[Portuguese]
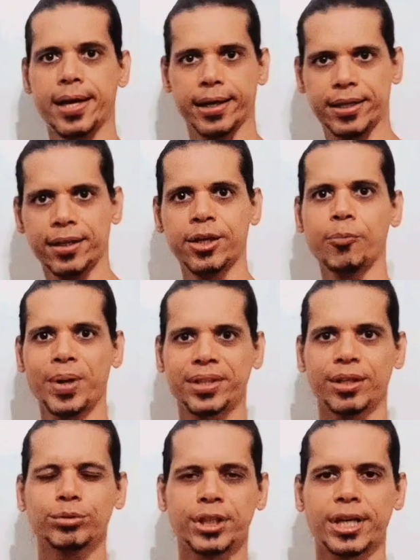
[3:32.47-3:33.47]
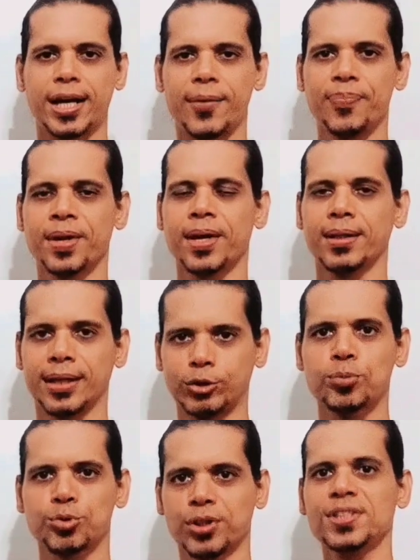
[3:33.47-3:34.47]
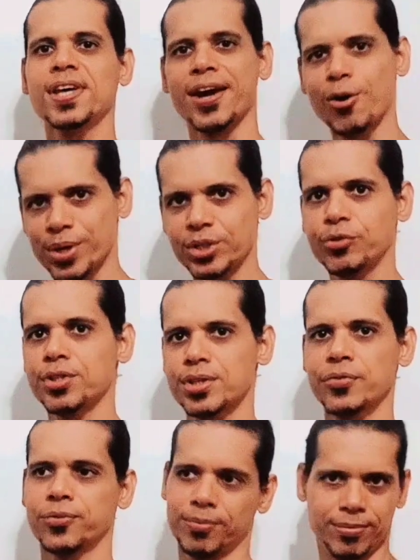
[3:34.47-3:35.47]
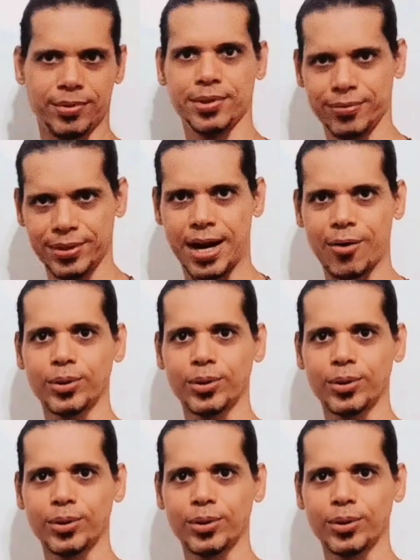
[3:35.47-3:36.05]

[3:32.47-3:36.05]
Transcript: É aqui que eu pretendo chegar nas opções se realmente for isso que irá